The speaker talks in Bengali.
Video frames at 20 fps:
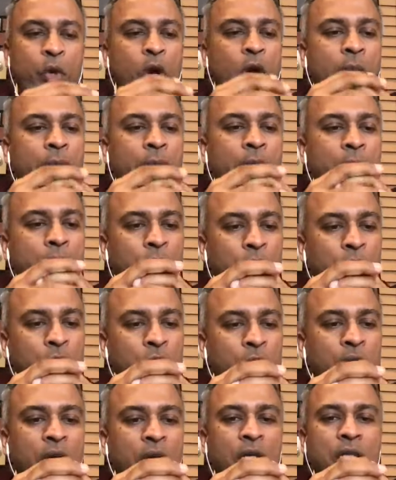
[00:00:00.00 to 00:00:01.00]
মহা
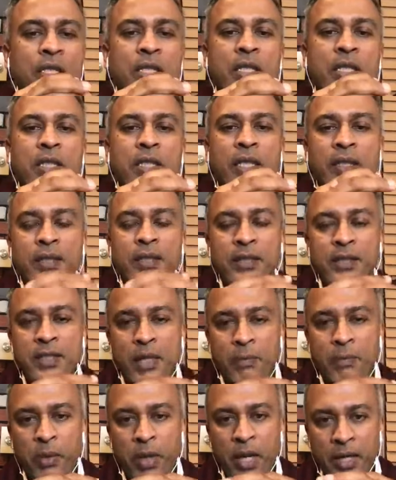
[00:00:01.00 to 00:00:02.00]
বিপর্যয়ে আছে তাদের
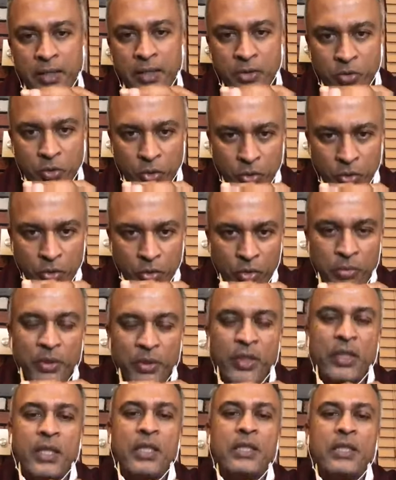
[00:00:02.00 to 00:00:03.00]
সাপ্লাইজ গুলো
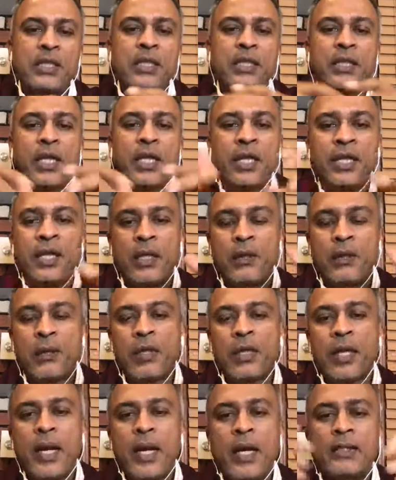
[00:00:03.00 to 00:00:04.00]
কমে গিয়েছে তারা
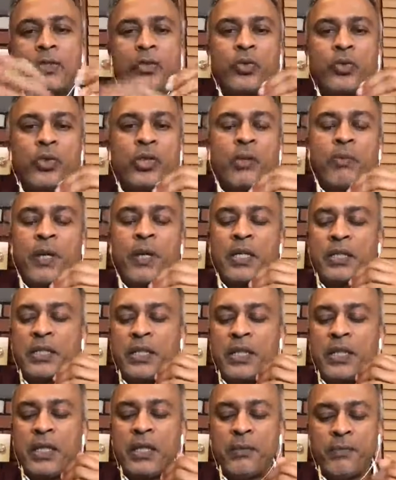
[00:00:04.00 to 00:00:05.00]
কাজ করতে
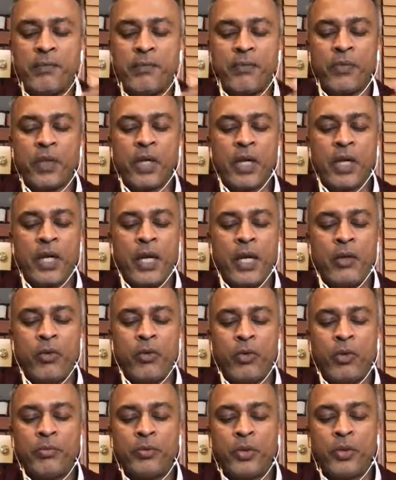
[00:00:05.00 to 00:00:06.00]
পারছে না
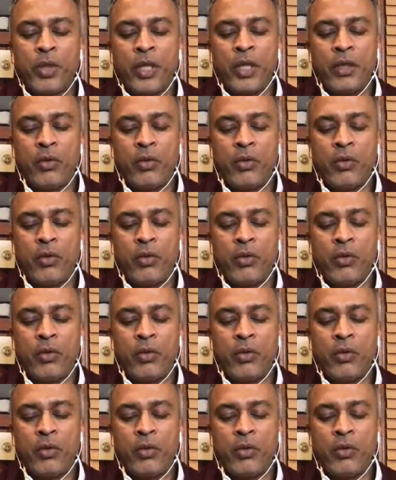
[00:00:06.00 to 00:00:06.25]
এরকম তো